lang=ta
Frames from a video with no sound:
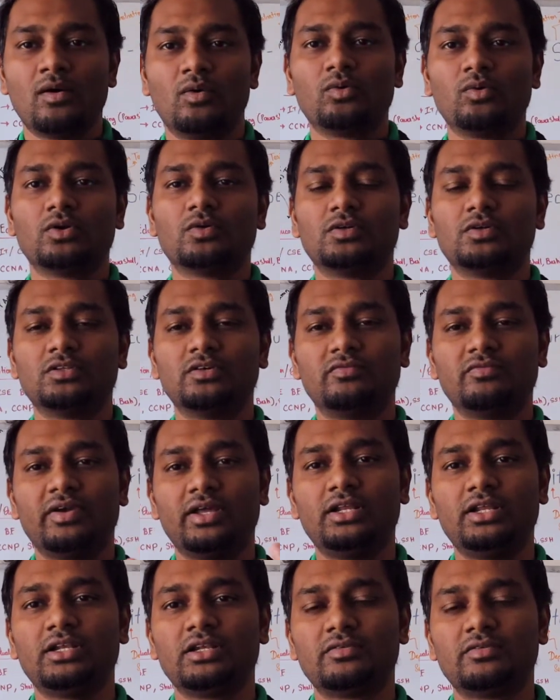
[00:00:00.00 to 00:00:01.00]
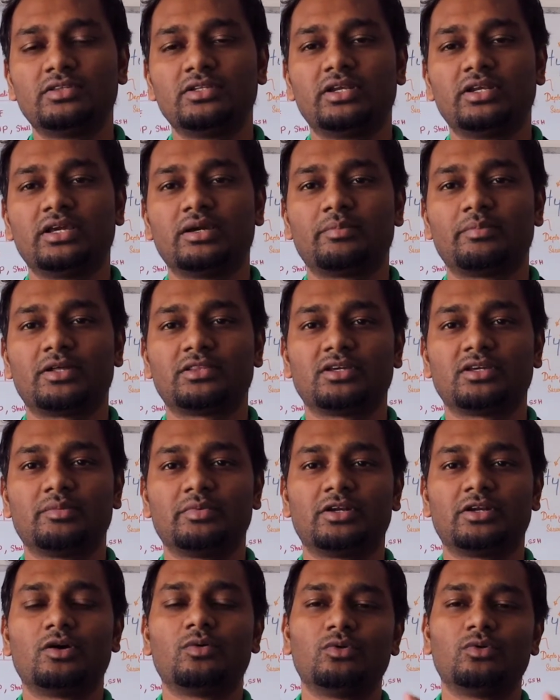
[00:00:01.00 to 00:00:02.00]
உங்களுக்கு வந்து வெளியில் வந்து நீங்கள் பார்த்தீங்க
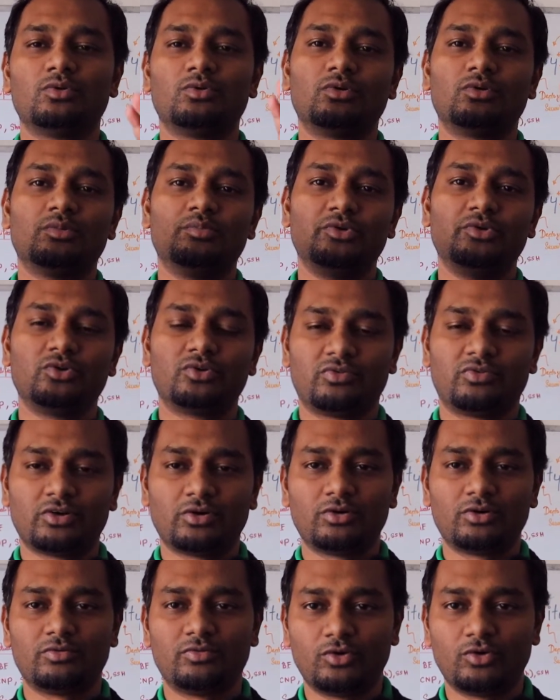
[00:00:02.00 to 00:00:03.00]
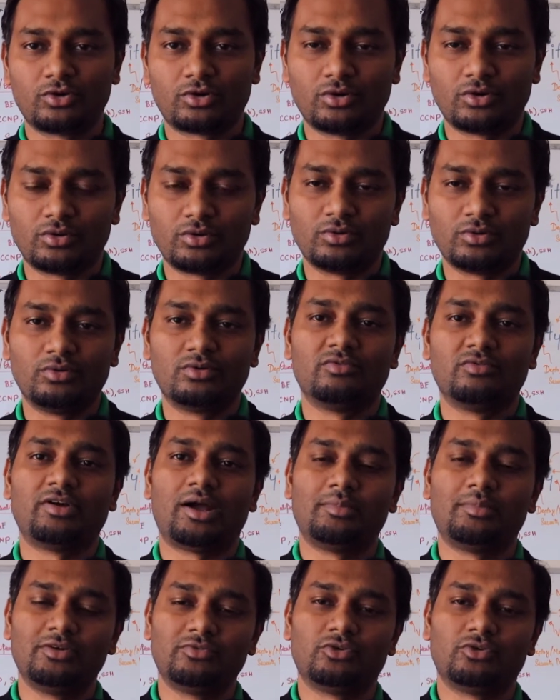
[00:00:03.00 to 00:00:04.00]
அப்படின்னா உங்களுக்கு ஒரு பியூட்டிஃபுல்லாக ஒரு ஃபோட்டோ இருக்கும் உங்கள்
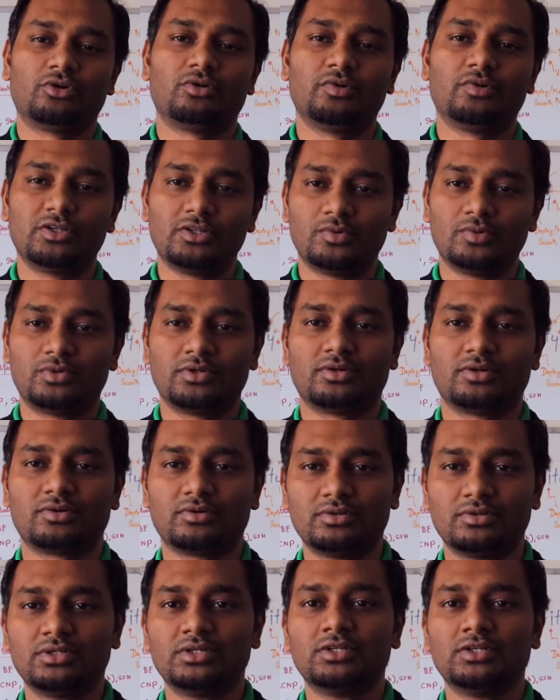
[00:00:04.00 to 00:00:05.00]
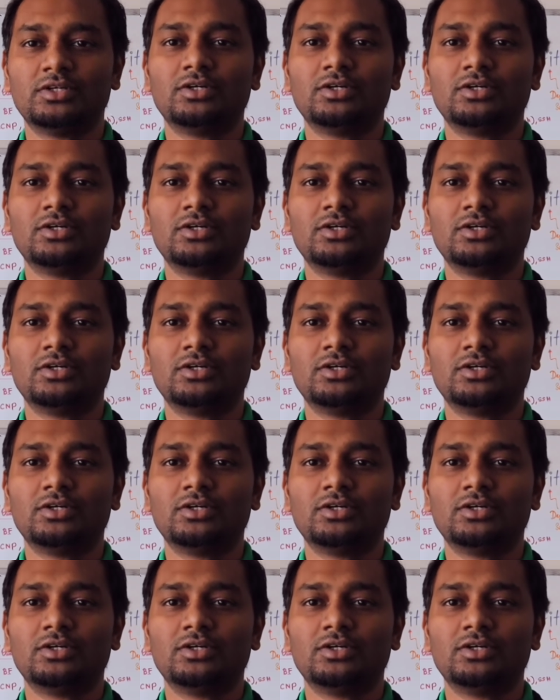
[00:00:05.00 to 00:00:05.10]
ஃபேமிலி ஃபோட்டோவோ ஏதோ ஒன்று இருக்கும்